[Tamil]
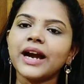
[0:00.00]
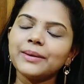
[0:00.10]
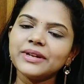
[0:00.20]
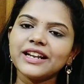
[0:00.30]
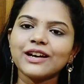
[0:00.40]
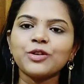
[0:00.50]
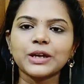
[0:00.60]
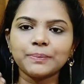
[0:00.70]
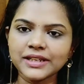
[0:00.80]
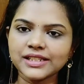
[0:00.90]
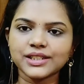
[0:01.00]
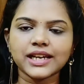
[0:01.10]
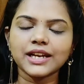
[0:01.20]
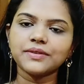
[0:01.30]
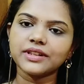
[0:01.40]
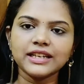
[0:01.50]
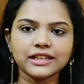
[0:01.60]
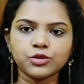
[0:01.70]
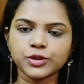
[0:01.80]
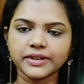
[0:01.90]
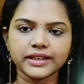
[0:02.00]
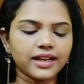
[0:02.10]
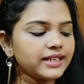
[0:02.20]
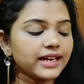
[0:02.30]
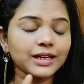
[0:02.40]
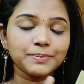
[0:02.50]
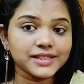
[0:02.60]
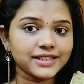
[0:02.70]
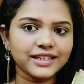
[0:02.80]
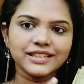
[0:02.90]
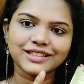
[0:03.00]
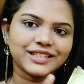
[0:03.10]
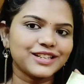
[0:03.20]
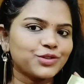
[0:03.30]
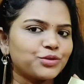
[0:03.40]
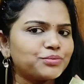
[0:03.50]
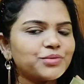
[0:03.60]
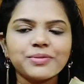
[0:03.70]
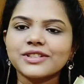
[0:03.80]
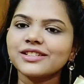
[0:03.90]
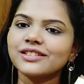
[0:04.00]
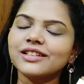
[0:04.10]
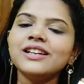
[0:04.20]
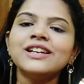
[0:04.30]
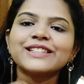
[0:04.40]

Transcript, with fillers: அப்படி இல்லைன்னா உங்களுக்கு பிடிச்ச ஷேட் வந்து நீங்கள் சூஸ் பண்ணிக்கலாம் எனக்கு பர்சனலி இந்த ஷேட்ஸ் ரொம்ப பிடிச்சிருந்தது